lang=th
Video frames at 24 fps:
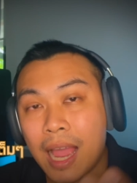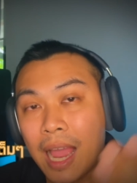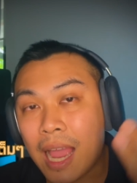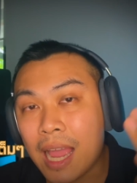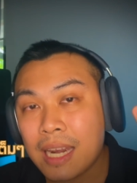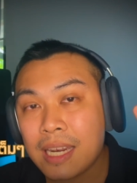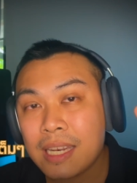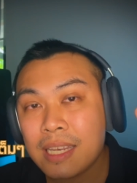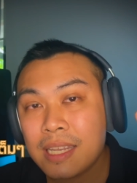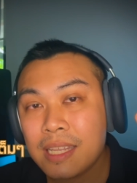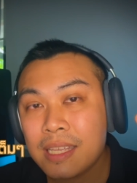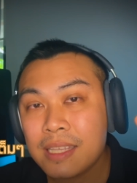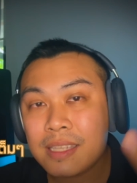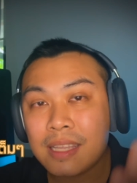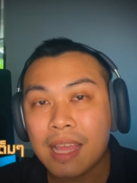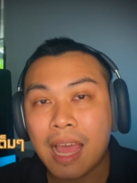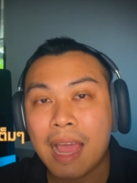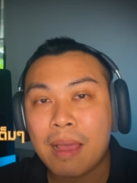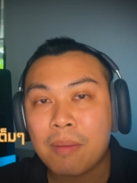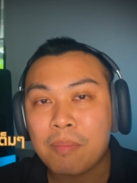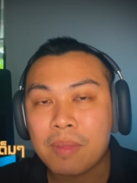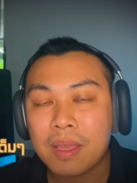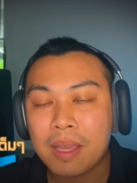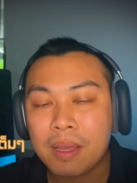อันที่
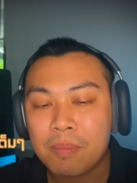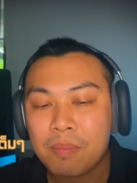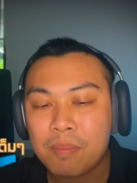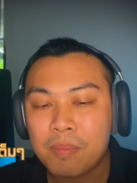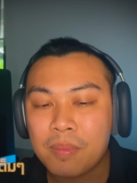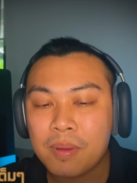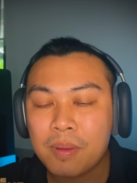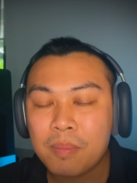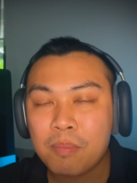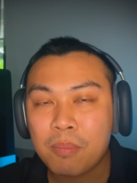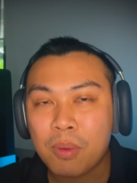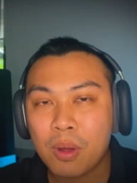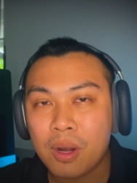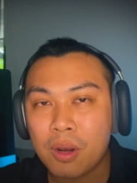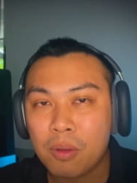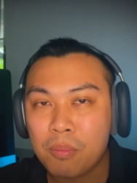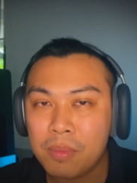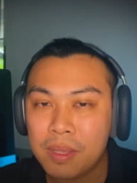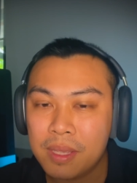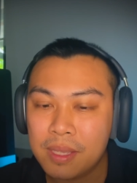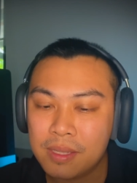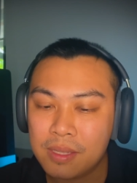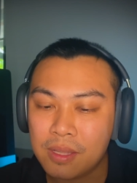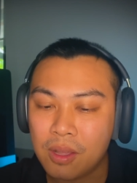3นะครับพอเรา
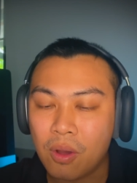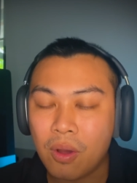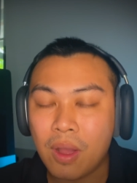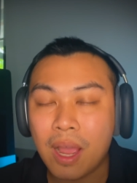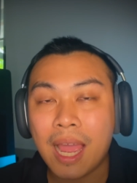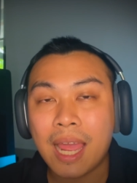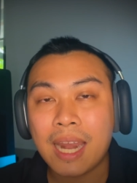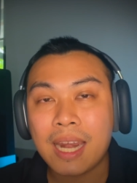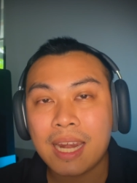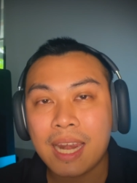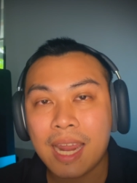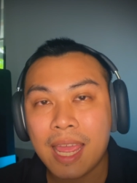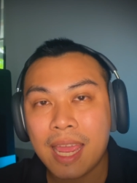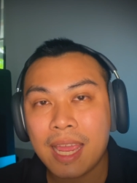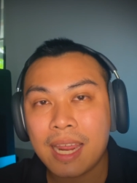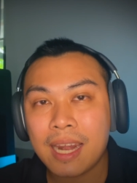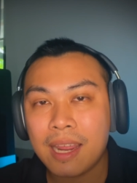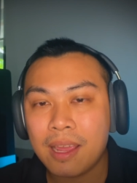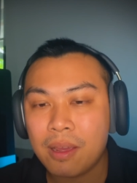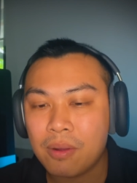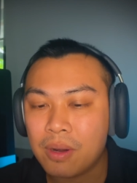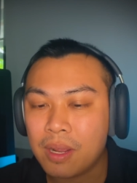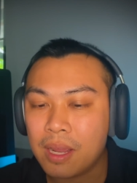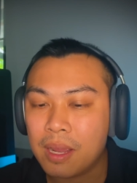มี 2 อันแรก
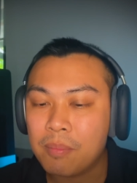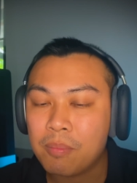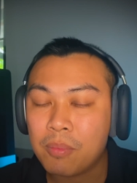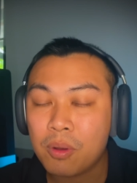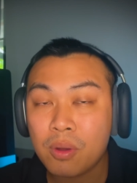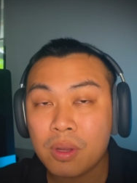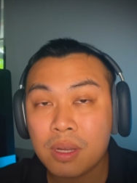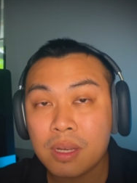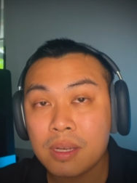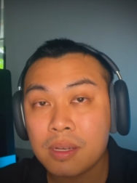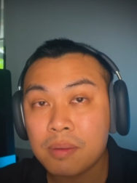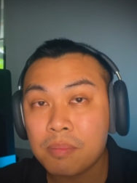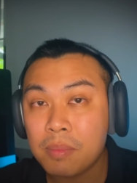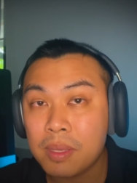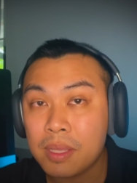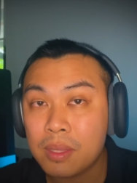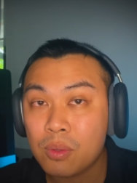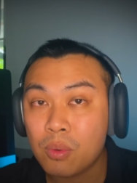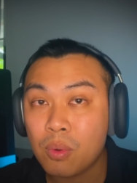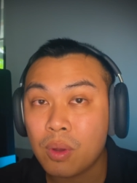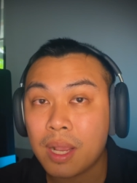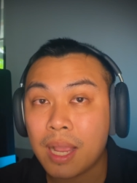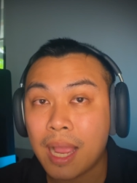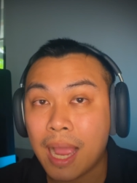แล้วนะครับ ก็คือมี
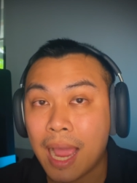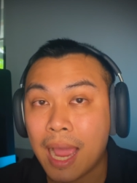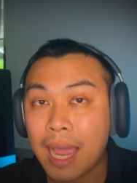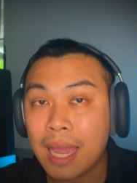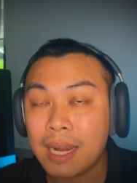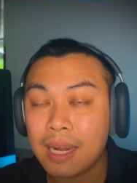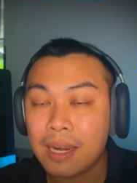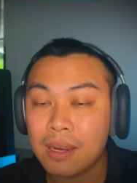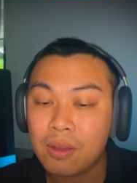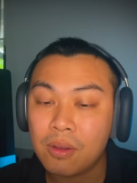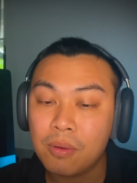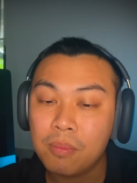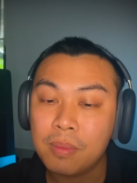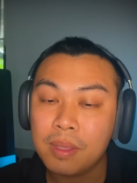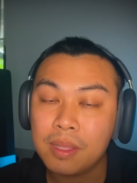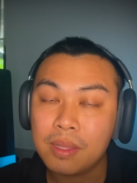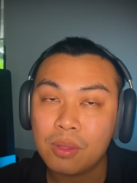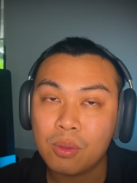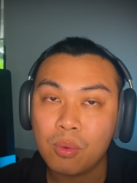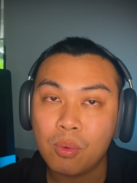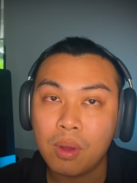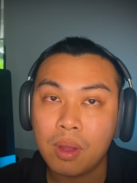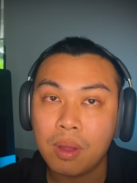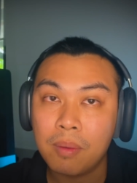ตัวการ์ดแล้วก็มี
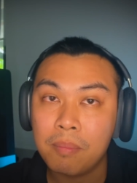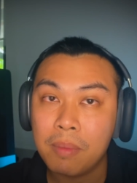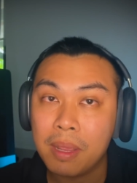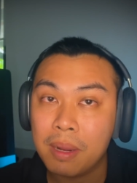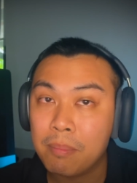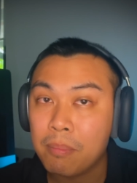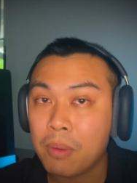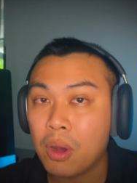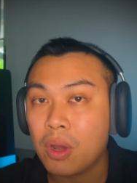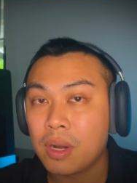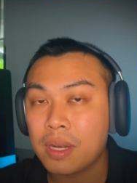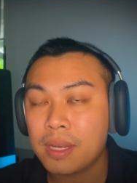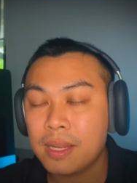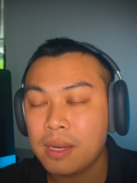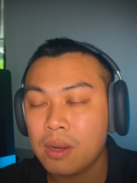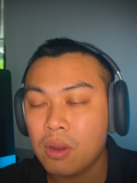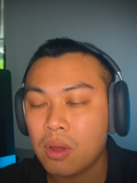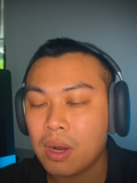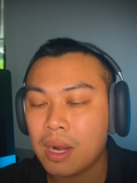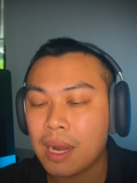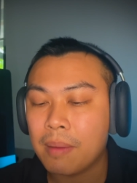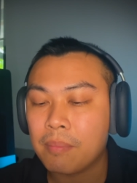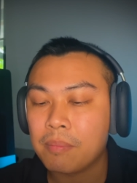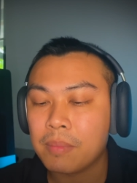ตัวเมนบอร์ดที่ร
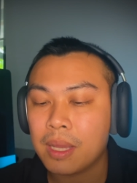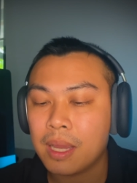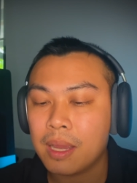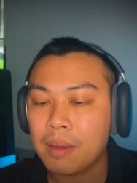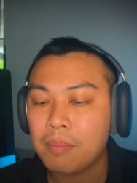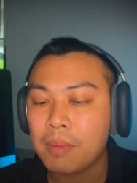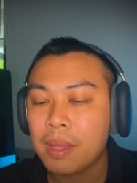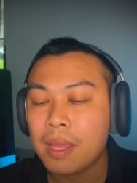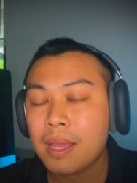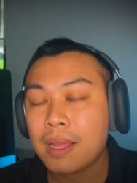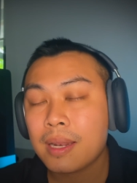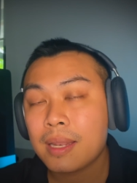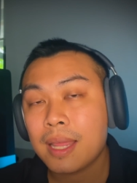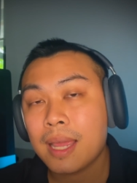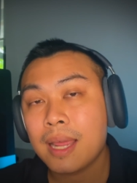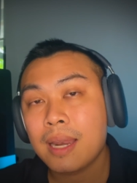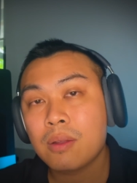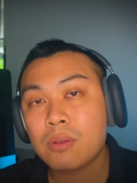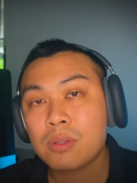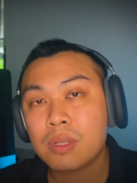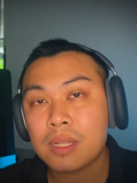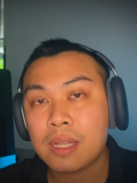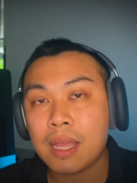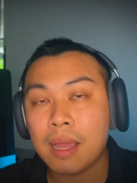องรับนะครับ ถ้า
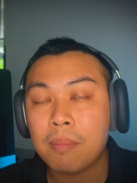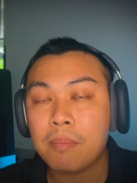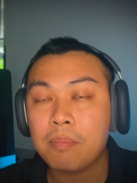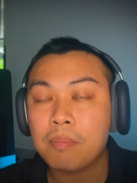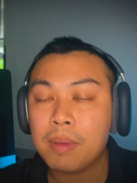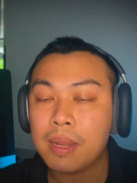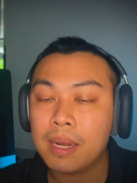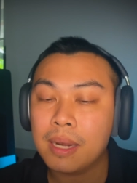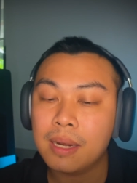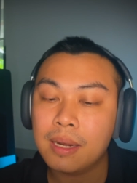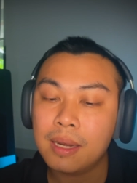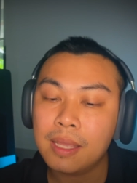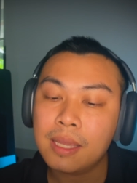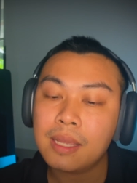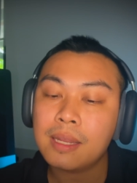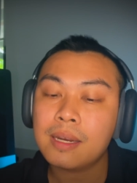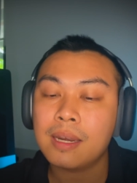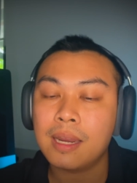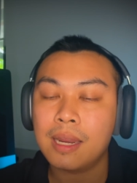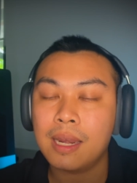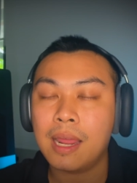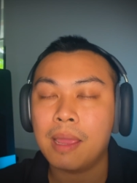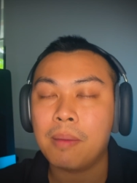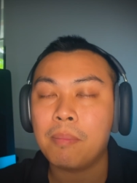เราจะทำเป็นลิก
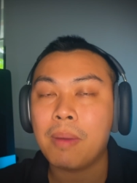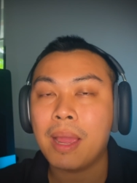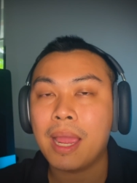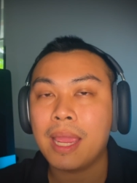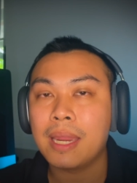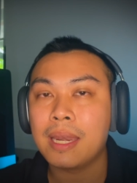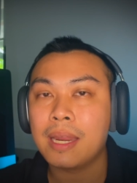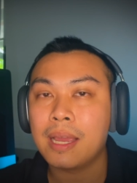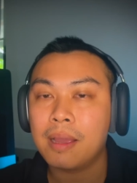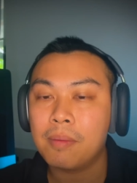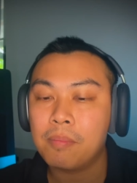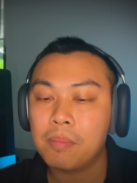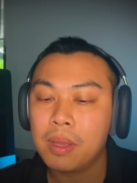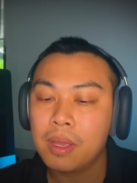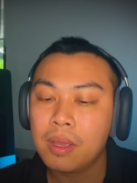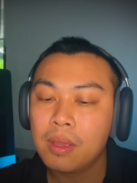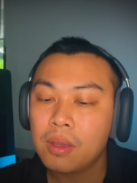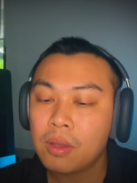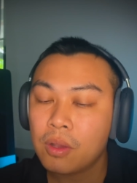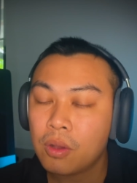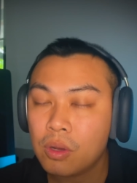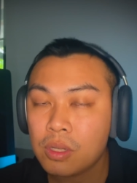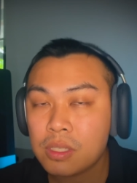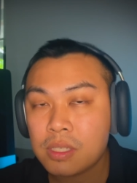หลาย ๆ ใบนะครับ
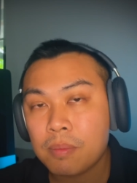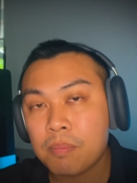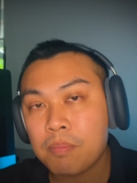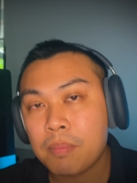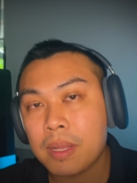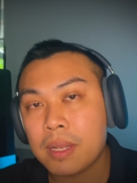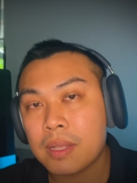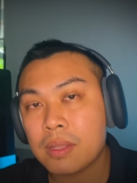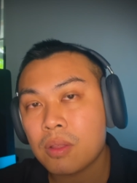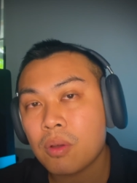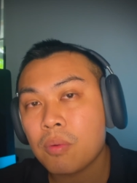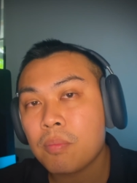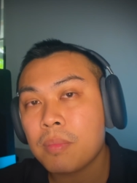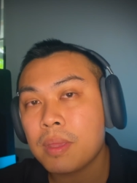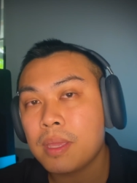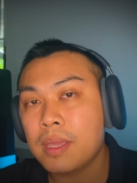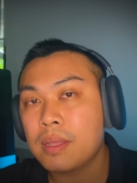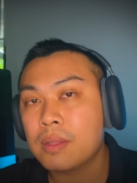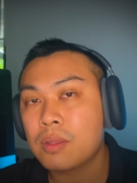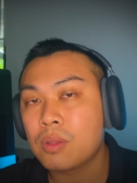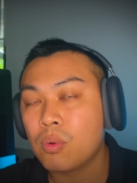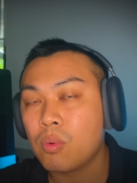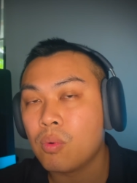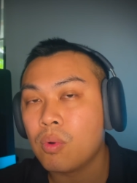ก็จำเป็นต้องมี
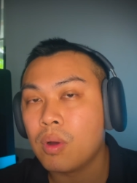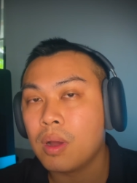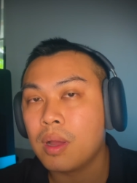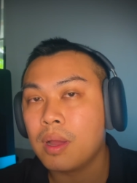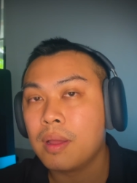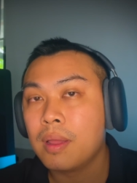ตัว